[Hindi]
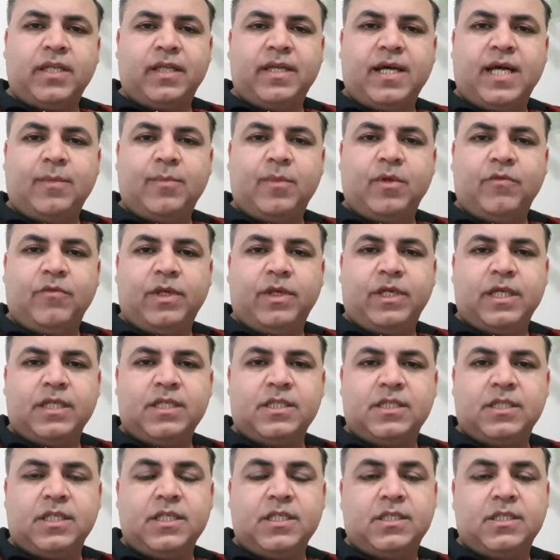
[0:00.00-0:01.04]
तादाद में
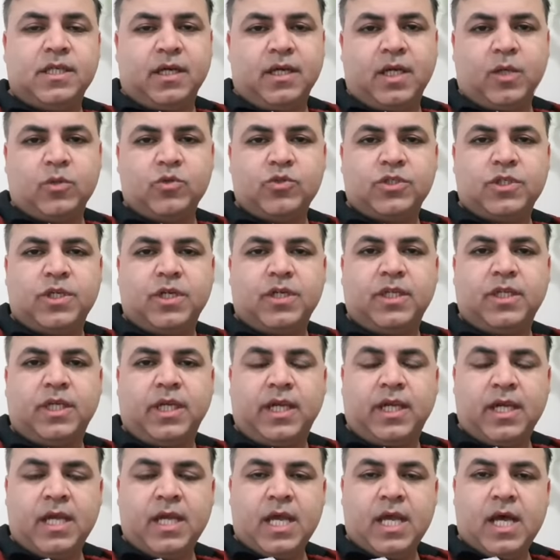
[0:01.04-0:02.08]
वैकेंसीज अनाउंस करते
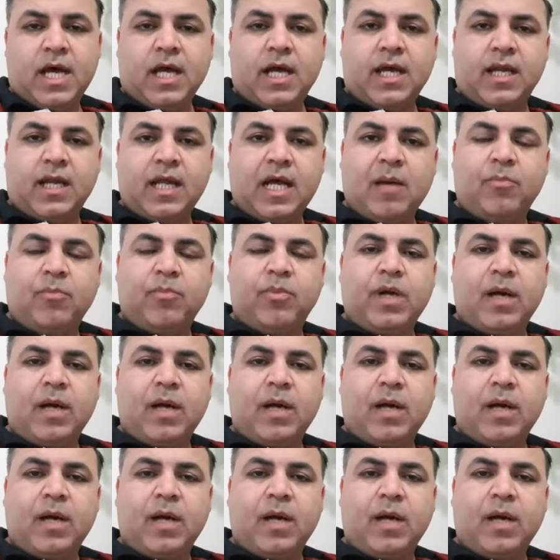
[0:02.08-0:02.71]
हैं अगर आप,